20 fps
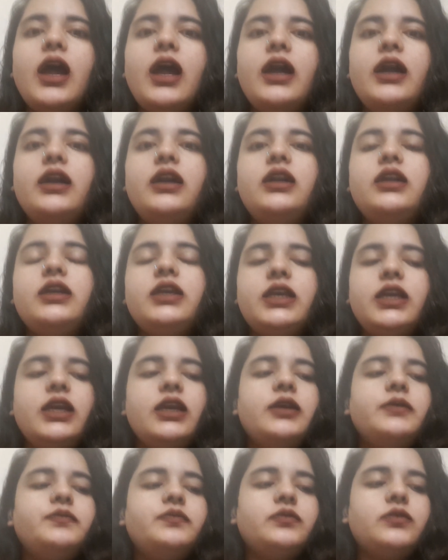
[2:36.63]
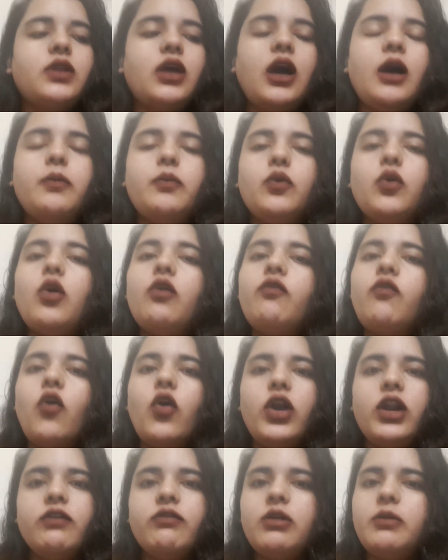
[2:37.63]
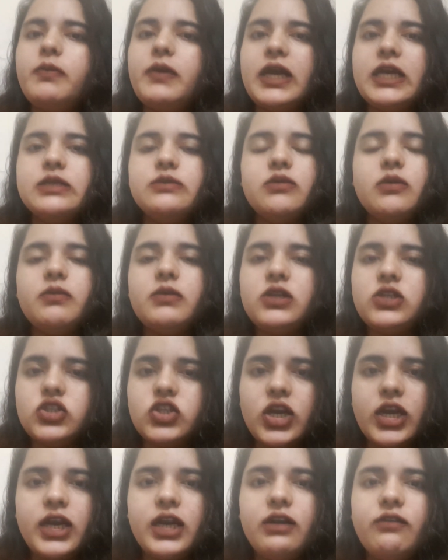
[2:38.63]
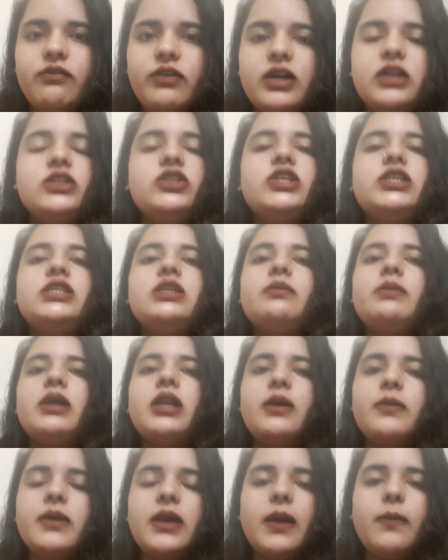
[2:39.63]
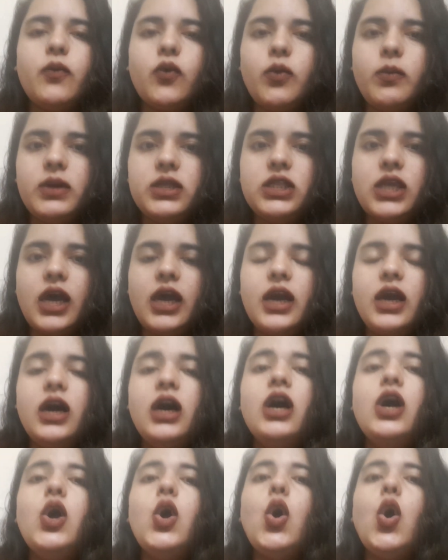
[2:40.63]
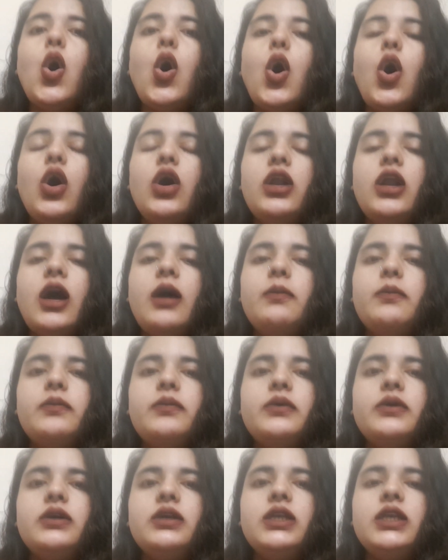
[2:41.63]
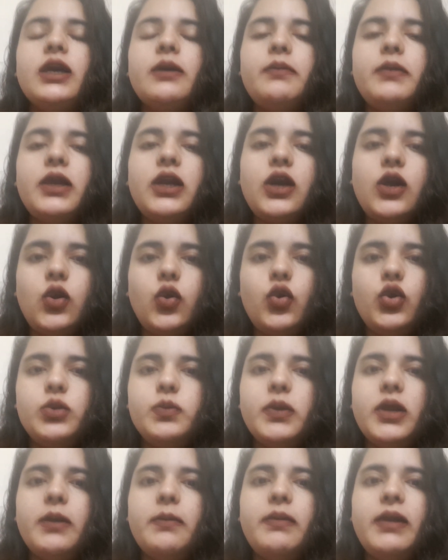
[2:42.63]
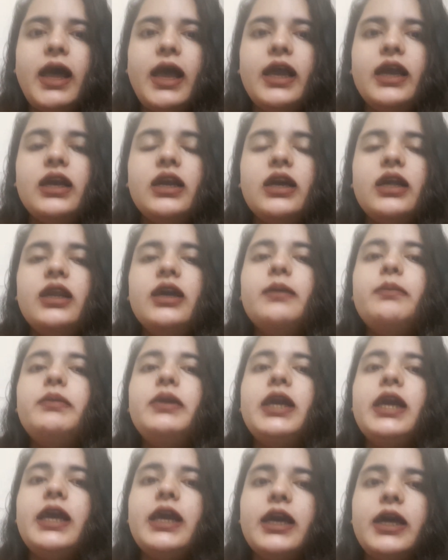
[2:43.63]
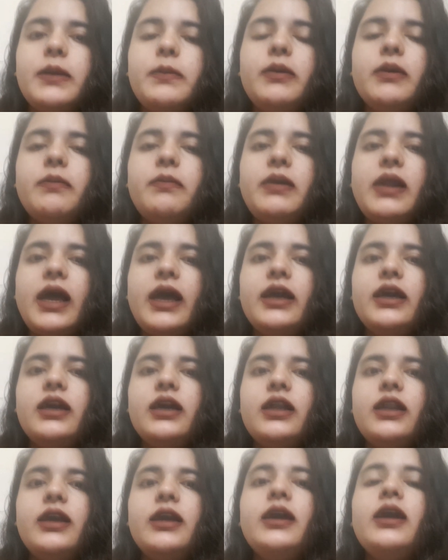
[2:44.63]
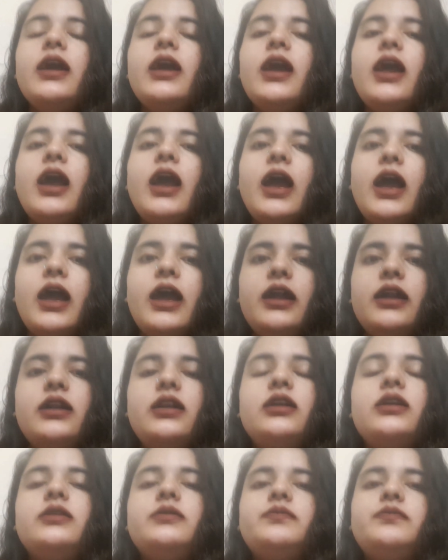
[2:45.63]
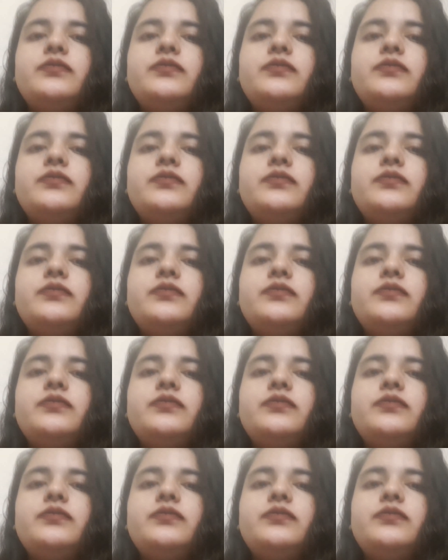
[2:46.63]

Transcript: एंड ये आपको अफोर्डेबल प्राइस में मिल जाएगा फ्रेंड जैसे मैंने अभी आपको बताया और आप ये अपने क्लोथ पर अप्लाई करें अपने हेयर में अप्लाई करें एंड